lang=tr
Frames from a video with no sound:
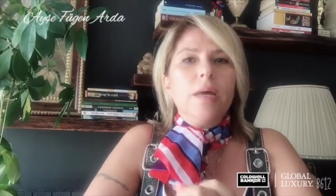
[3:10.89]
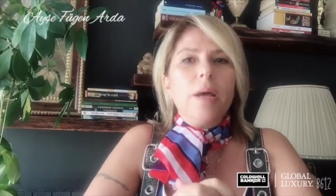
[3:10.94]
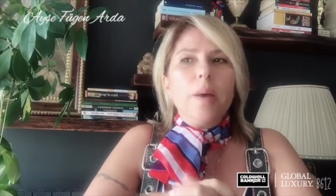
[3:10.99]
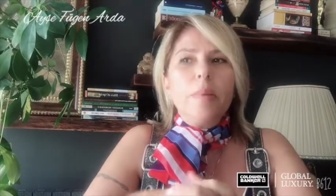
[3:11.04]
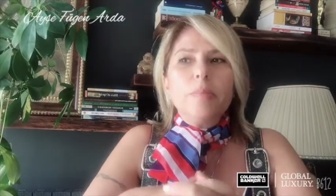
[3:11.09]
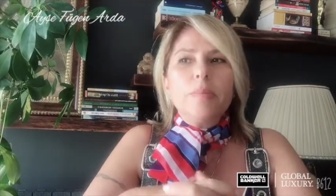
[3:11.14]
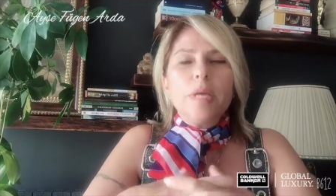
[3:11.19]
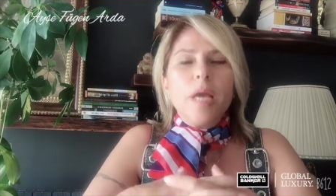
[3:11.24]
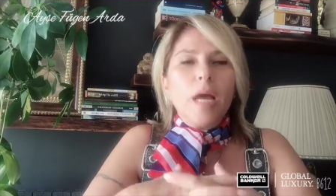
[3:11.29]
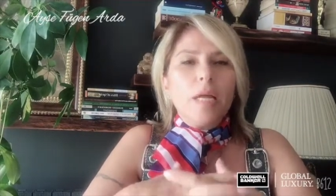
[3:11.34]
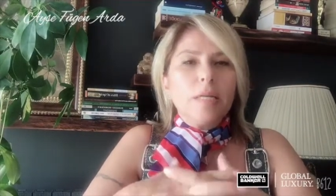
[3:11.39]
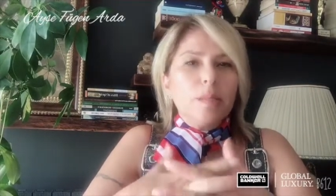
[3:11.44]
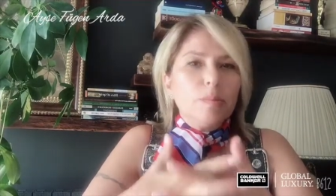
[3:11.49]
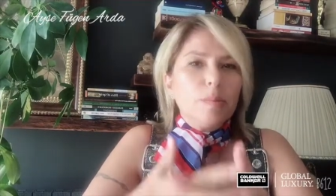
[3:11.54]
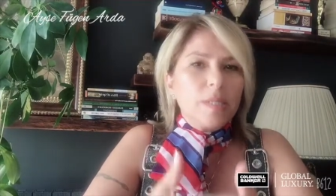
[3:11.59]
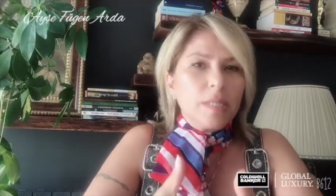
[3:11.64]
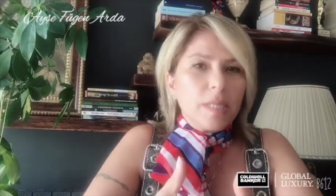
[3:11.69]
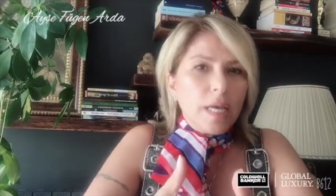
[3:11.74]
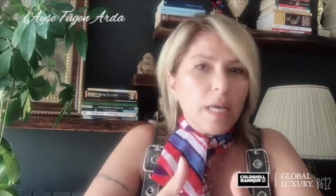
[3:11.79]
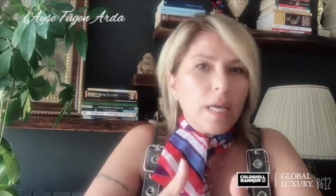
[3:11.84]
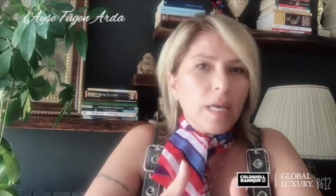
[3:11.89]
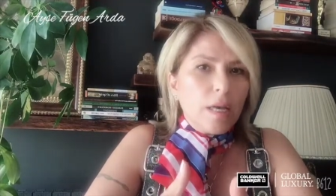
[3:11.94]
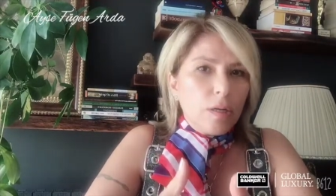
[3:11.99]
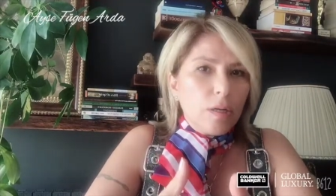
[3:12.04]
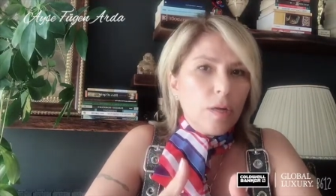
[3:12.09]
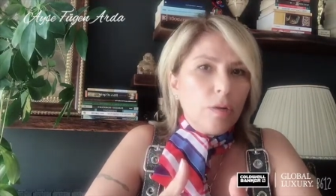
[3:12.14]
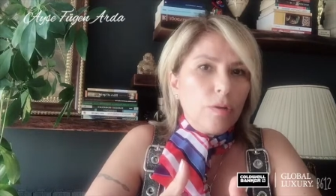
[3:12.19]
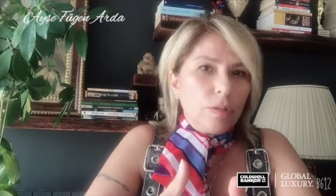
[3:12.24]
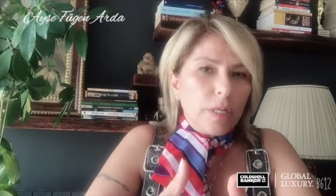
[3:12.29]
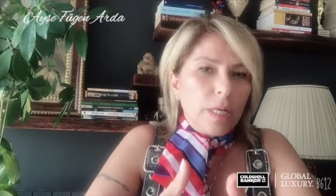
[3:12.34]
hem
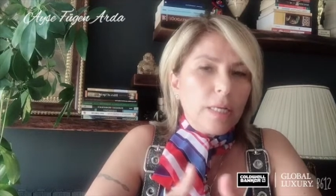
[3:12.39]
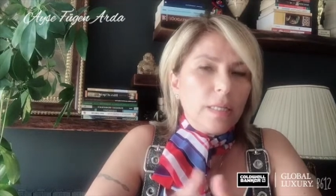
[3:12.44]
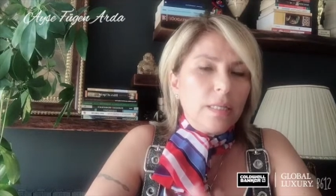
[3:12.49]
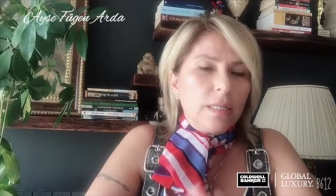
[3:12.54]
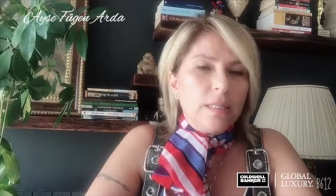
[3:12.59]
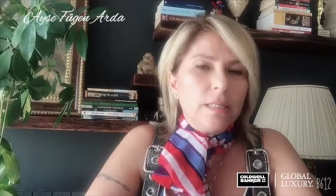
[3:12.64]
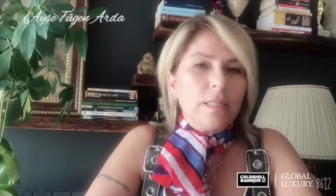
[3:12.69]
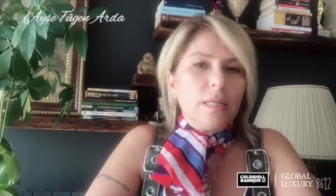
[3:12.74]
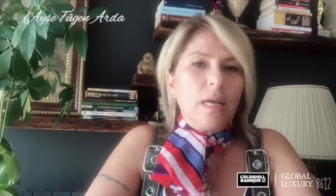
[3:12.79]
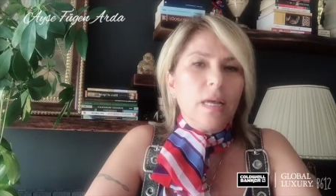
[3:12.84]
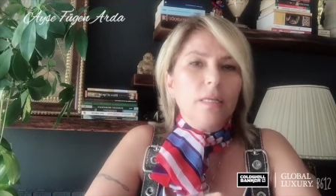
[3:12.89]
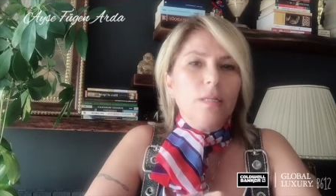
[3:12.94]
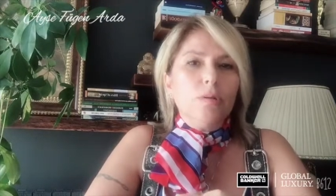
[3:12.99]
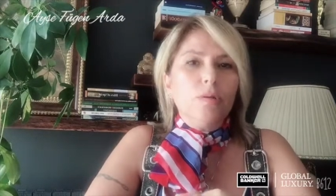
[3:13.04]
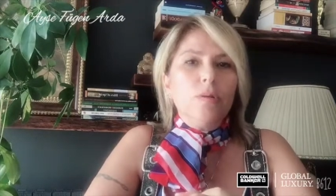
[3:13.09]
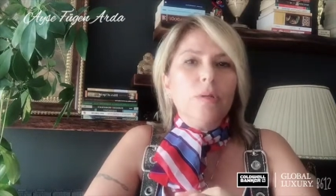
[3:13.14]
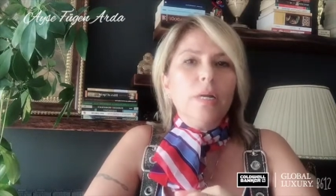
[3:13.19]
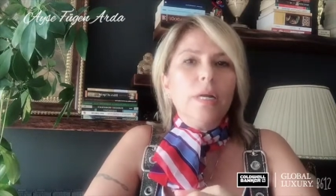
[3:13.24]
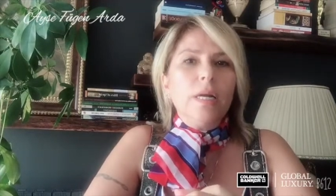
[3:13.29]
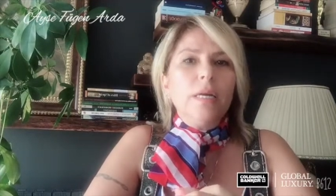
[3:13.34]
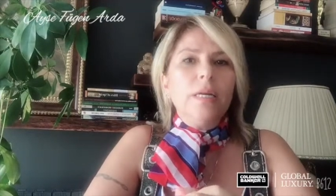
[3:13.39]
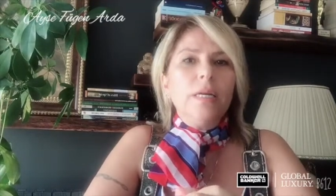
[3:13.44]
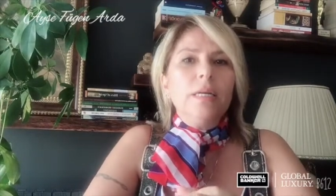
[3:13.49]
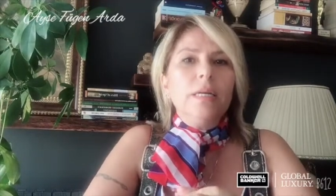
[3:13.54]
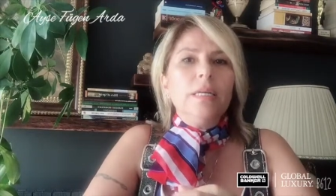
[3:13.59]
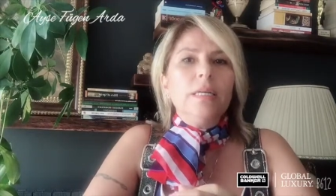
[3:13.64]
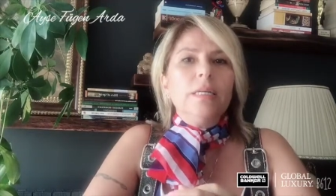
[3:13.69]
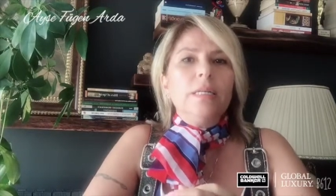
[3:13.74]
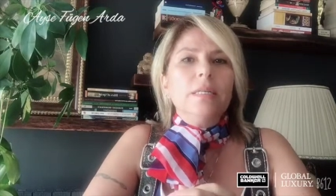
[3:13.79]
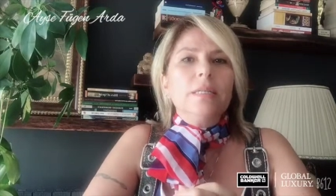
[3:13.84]
kendimize öncelikli saygı olarak
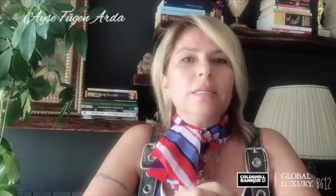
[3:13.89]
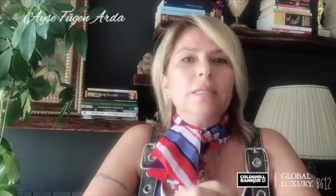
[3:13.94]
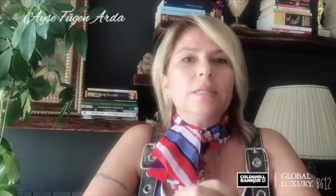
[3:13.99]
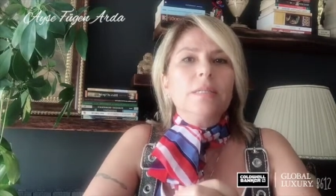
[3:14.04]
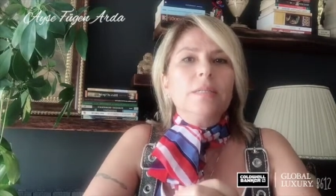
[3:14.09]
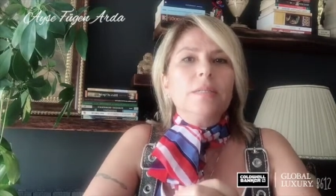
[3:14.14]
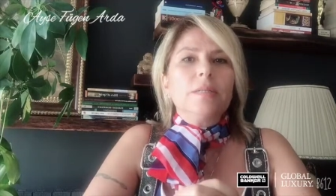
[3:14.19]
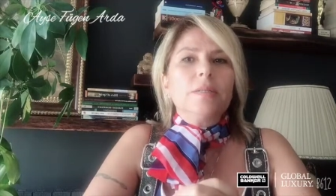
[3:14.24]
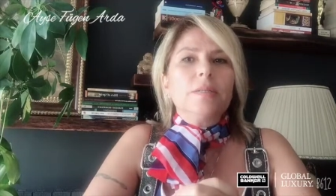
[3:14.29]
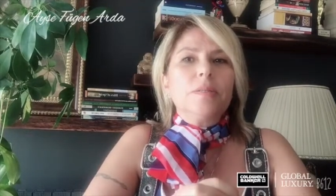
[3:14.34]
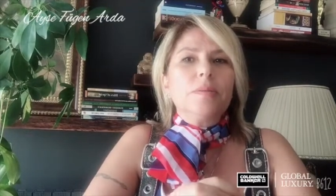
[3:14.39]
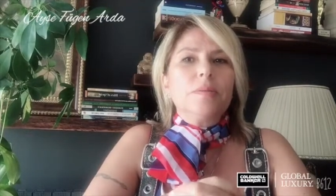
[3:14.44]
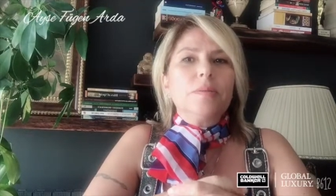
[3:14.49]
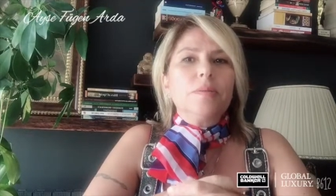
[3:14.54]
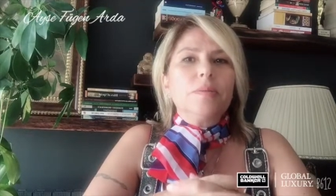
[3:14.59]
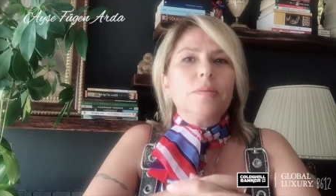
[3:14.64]
ee,